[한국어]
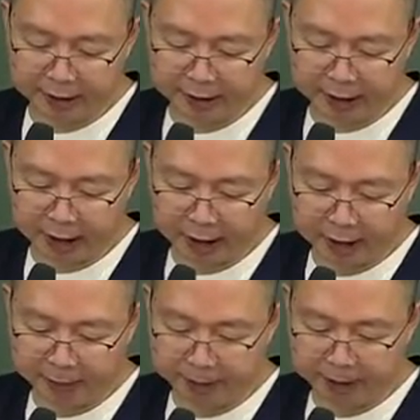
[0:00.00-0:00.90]
시기에
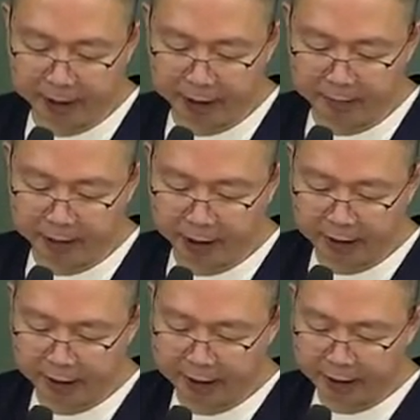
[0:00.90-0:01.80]
대집행 책임자에
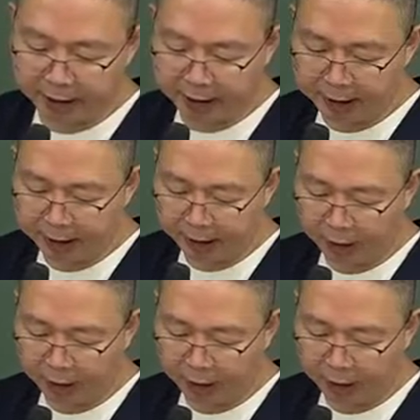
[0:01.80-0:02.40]
의해 실행된다.